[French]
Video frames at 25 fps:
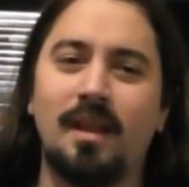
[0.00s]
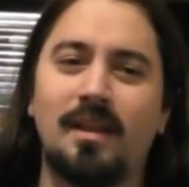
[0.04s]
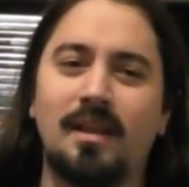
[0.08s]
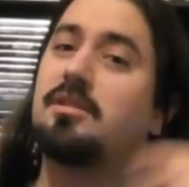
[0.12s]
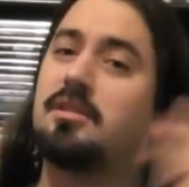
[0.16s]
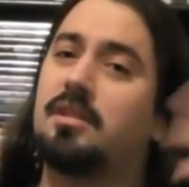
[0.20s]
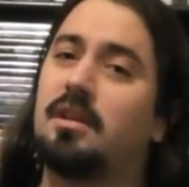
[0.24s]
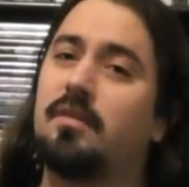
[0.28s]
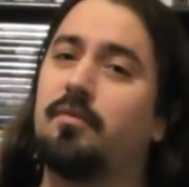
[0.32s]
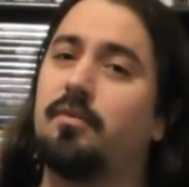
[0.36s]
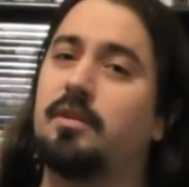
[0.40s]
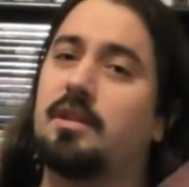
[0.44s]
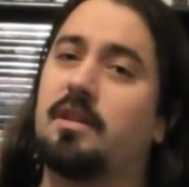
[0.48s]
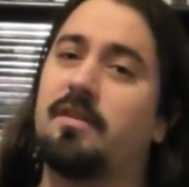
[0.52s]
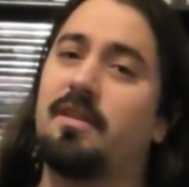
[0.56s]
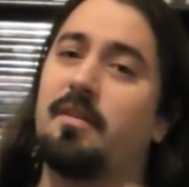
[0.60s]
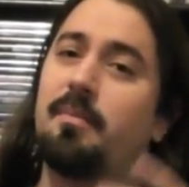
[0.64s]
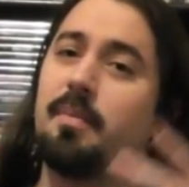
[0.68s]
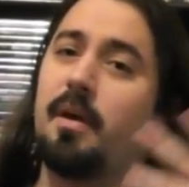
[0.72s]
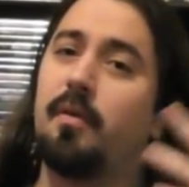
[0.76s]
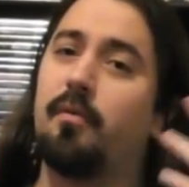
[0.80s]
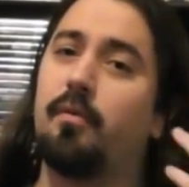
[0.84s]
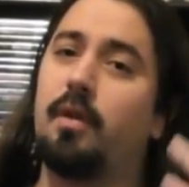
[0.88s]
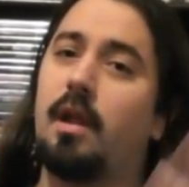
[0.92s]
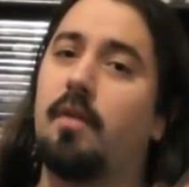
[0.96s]
Si vous
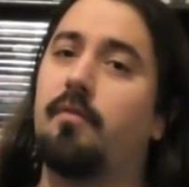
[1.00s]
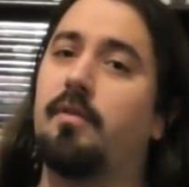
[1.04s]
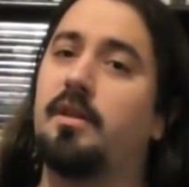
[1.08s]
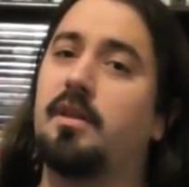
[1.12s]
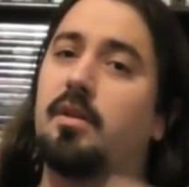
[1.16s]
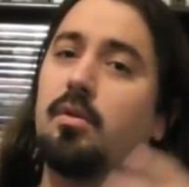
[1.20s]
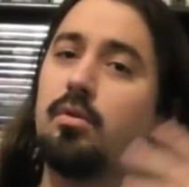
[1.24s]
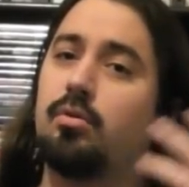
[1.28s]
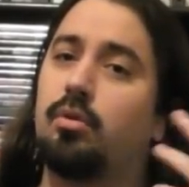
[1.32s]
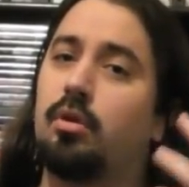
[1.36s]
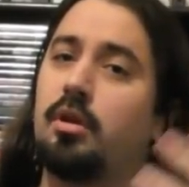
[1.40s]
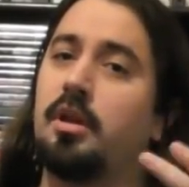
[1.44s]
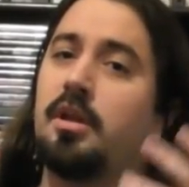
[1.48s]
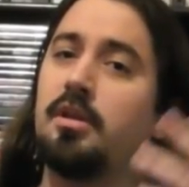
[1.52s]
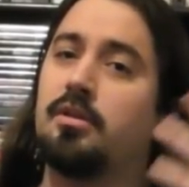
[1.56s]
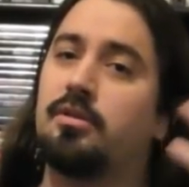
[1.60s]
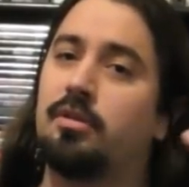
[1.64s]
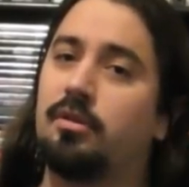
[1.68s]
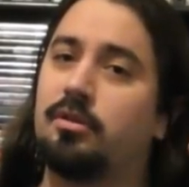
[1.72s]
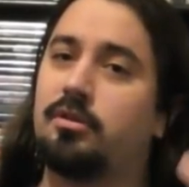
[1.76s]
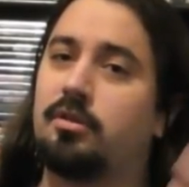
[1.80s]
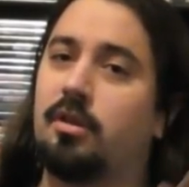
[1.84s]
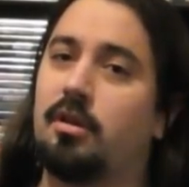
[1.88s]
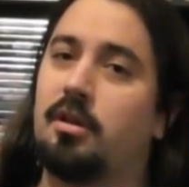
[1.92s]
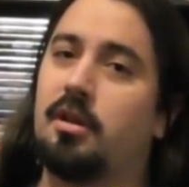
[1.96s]
n'avez pas vu la vidéo de Link
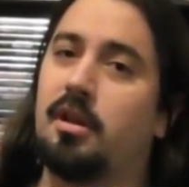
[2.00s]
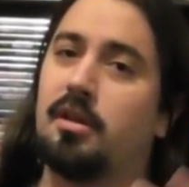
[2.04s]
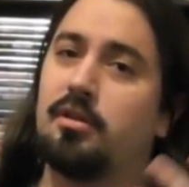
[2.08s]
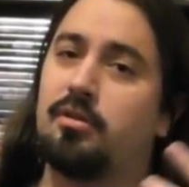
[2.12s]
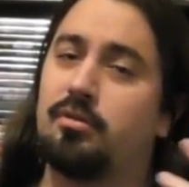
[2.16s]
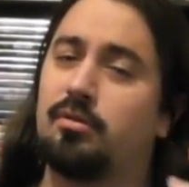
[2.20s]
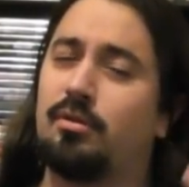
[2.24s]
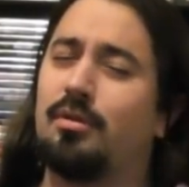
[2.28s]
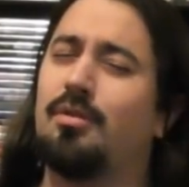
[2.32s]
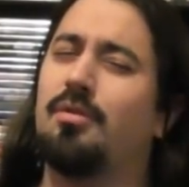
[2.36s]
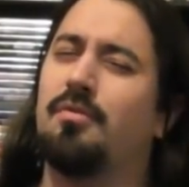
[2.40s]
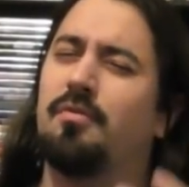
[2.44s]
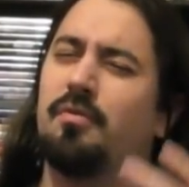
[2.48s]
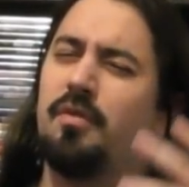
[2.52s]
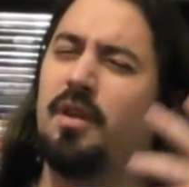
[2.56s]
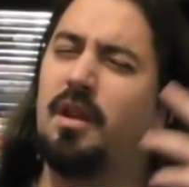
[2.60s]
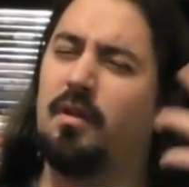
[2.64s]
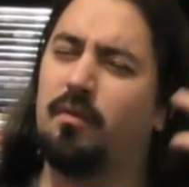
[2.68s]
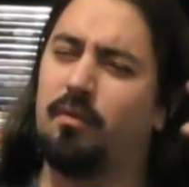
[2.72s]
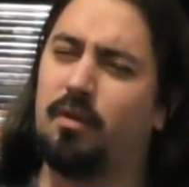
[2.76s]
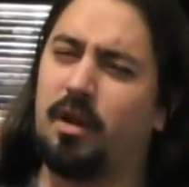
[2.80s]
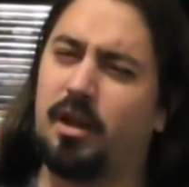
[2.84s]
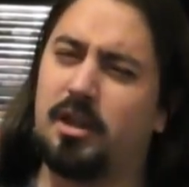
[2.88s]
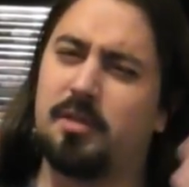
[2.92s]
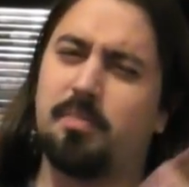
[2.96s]
the Sun là-dessus,
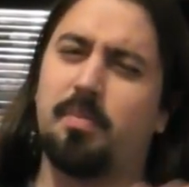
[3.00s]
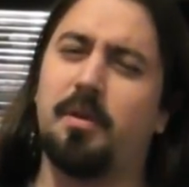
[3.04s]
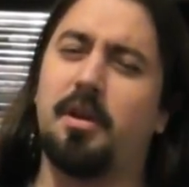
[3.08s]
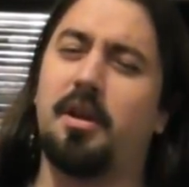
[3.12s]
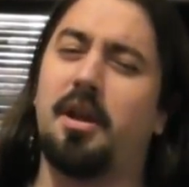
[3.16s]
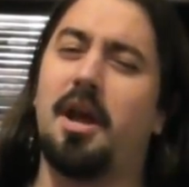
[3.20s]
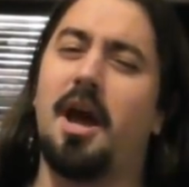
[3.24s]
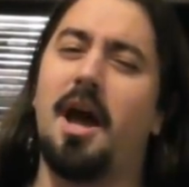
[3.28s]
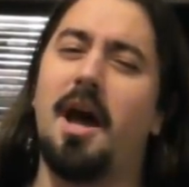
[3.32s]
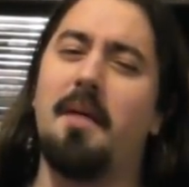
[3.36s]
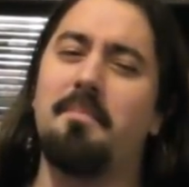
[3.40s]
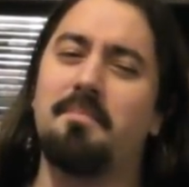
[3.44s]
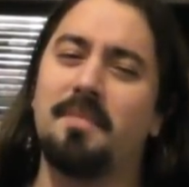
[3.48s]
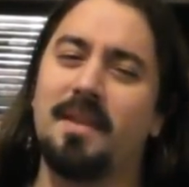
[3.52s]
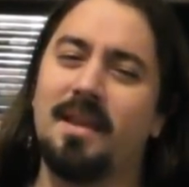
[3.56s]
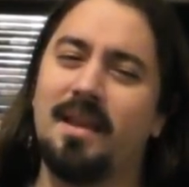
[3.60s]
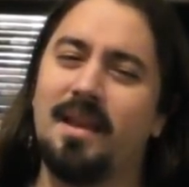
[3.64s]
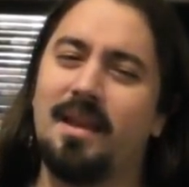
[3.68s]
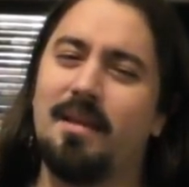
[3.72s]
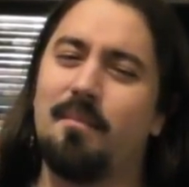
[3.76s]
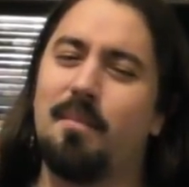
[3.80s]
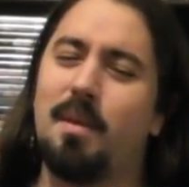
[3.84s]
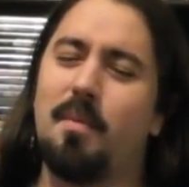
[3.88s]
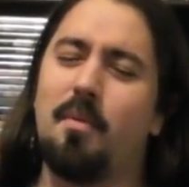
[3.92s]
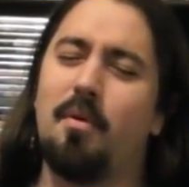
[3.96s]
il vous l'expliquera.
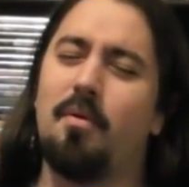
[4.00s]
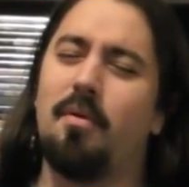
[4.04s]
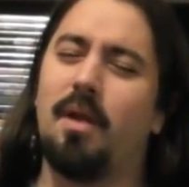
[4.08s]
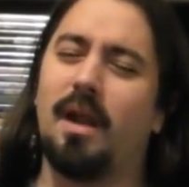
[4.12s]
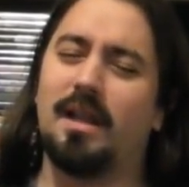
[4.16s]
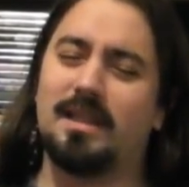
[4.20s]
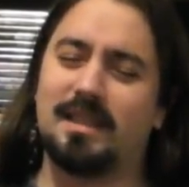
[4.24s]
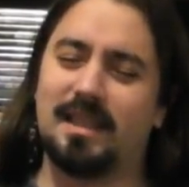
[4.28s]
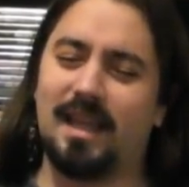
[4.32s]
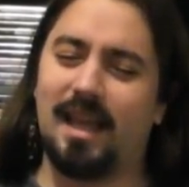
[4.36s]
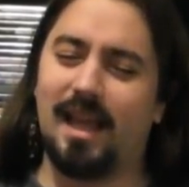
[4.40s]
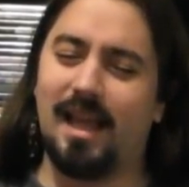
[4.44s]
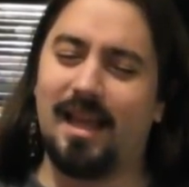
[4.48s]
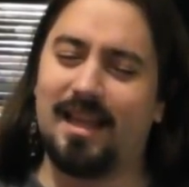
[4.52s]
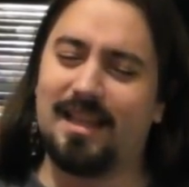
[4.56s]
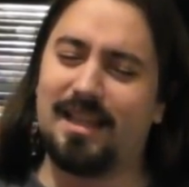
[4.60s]
Mais bon voilà, c'est